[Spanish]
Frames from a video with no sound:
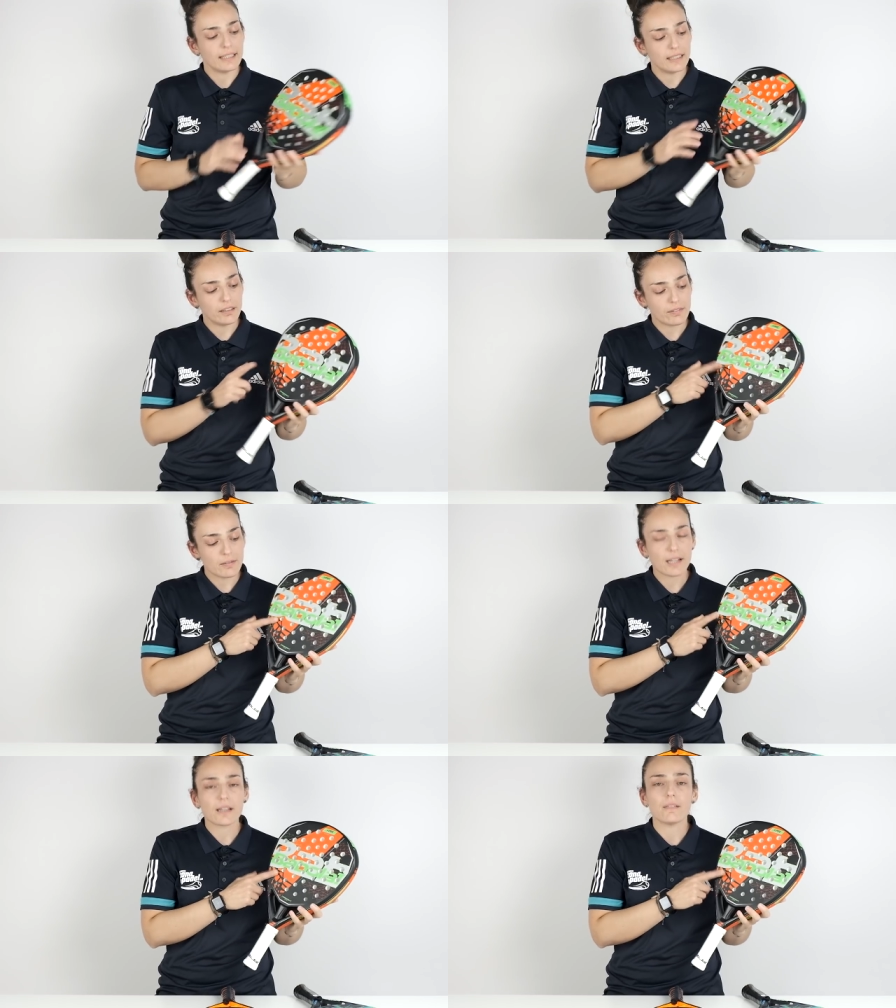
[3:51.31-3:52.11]
y
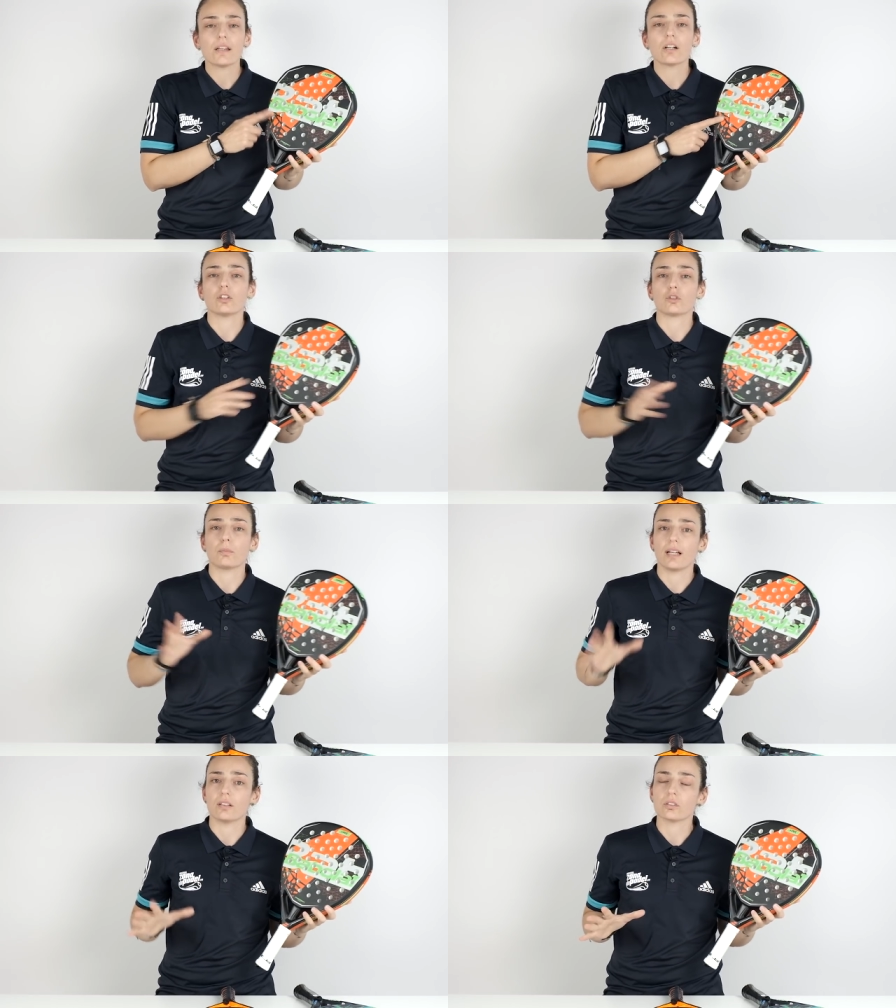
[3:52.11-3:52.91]
fibra de vidrio en los
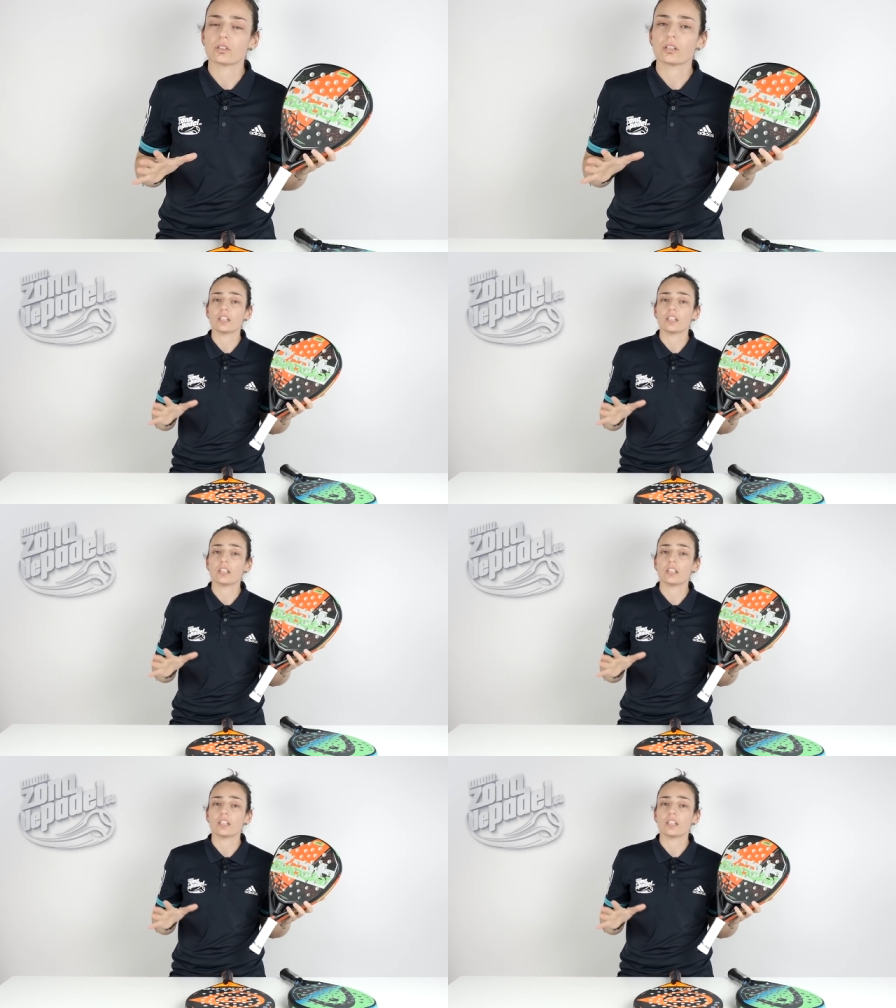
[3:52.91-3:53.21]
planos.